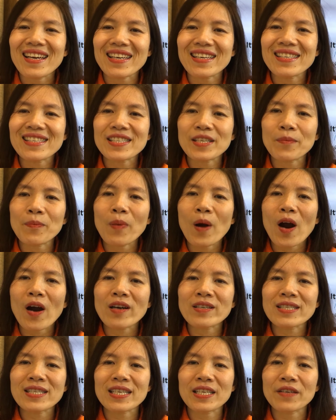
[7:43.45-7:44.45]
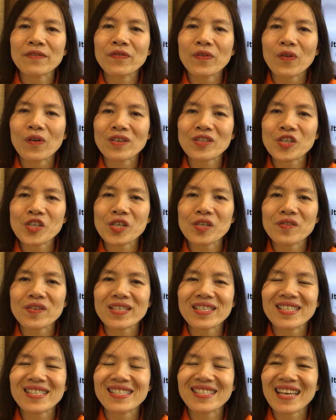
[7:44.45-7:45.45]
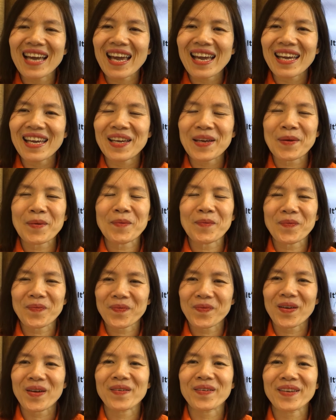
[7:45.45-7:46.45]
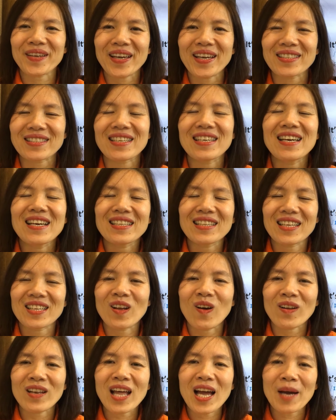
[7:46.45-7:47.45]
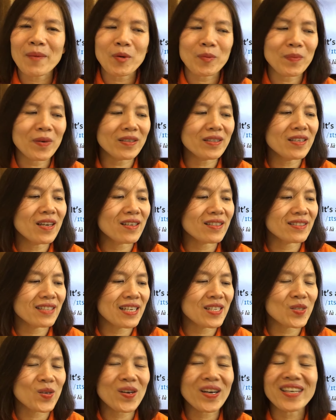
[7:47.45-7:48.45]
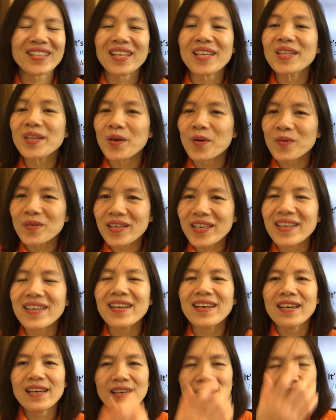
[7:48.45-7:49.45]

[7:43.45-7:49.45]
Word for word: It's a party for Children's Day. Very good. Thì đó là một bữa tiệc dành cho ngày Tết thiếu nhi.